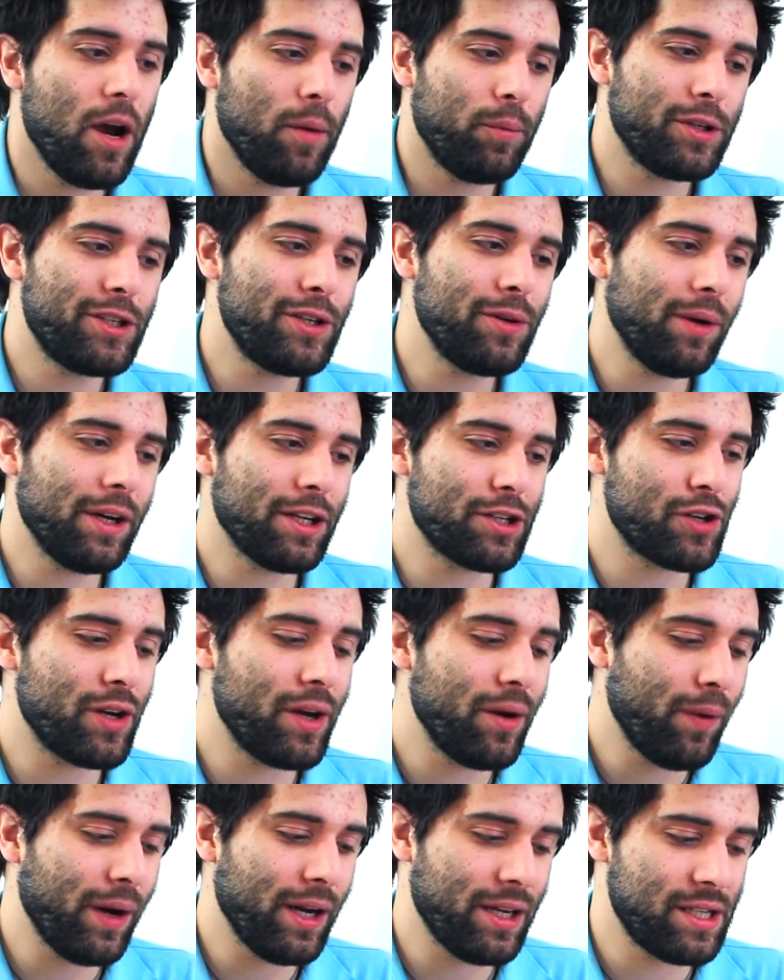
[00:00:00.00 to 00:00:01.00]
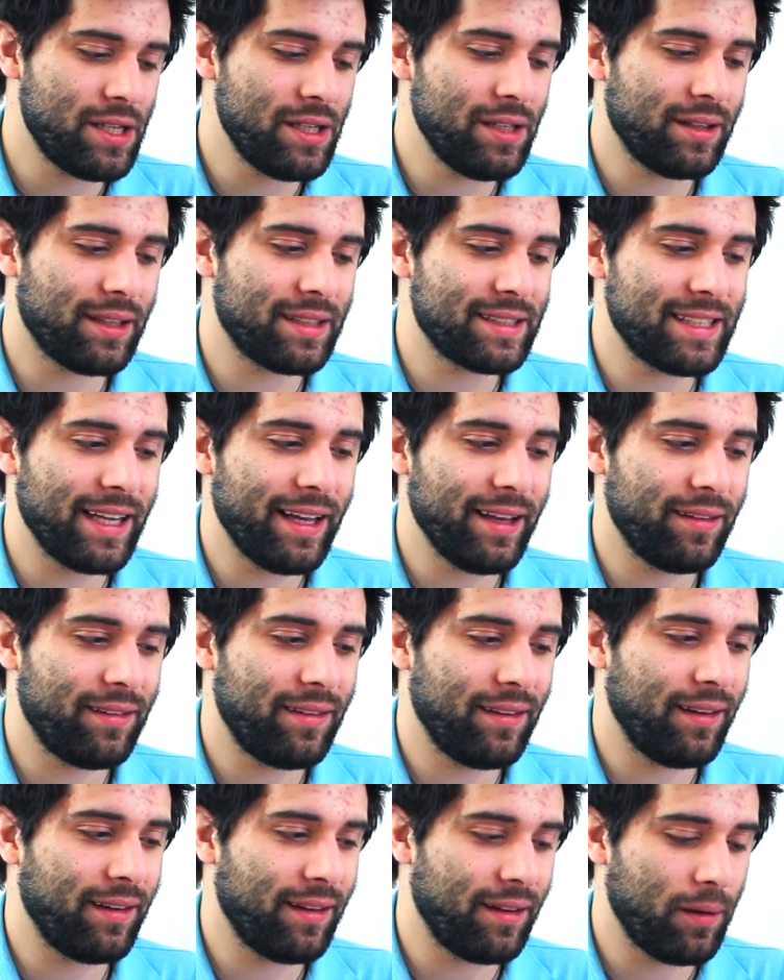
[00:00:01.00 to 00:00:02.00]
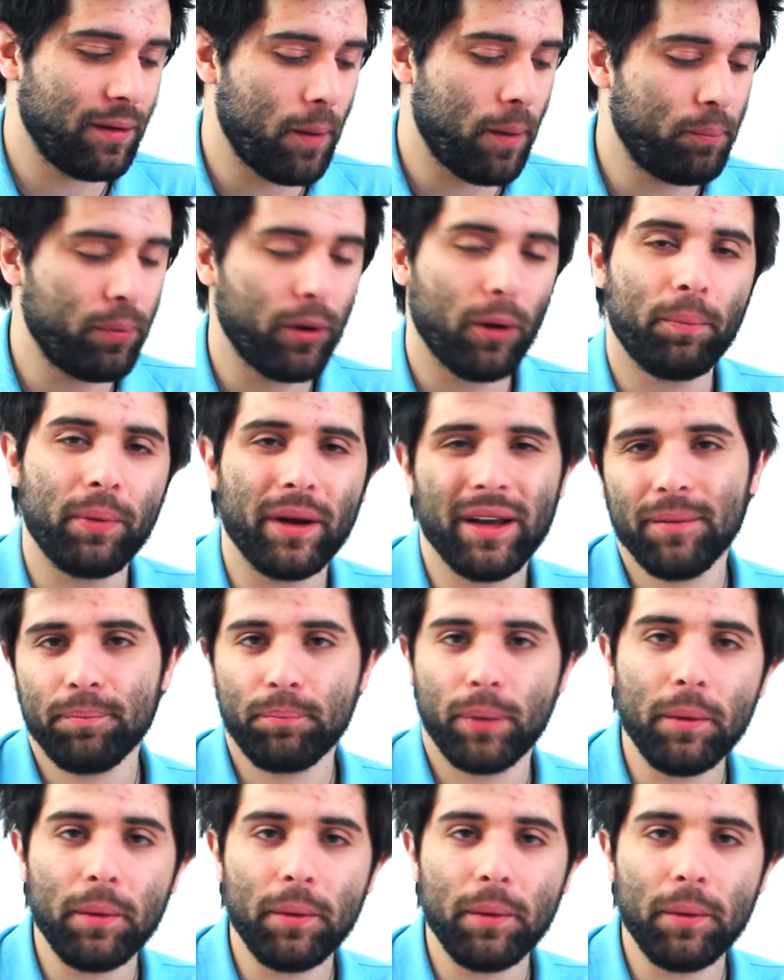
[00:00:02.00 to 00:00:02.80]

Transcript: Por isso eu acho, eu acho interessante própria,